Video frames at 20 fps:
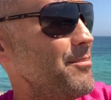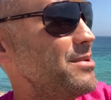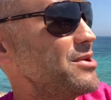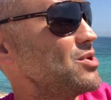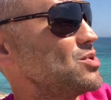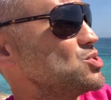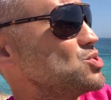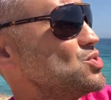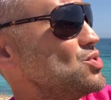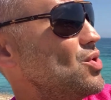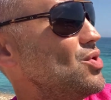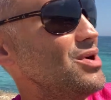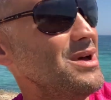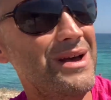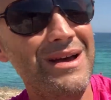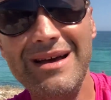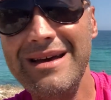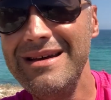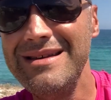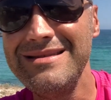però sono
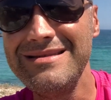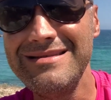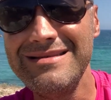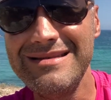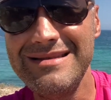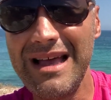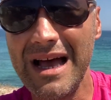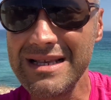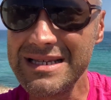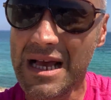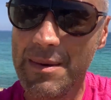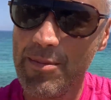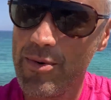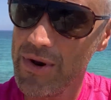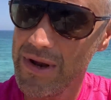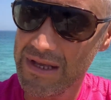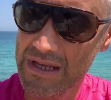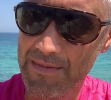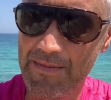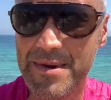dal
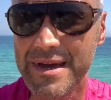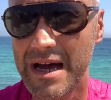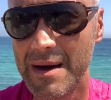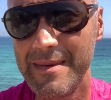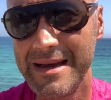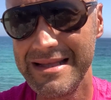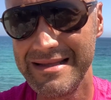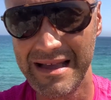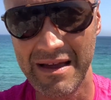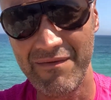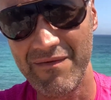sapore tipicamente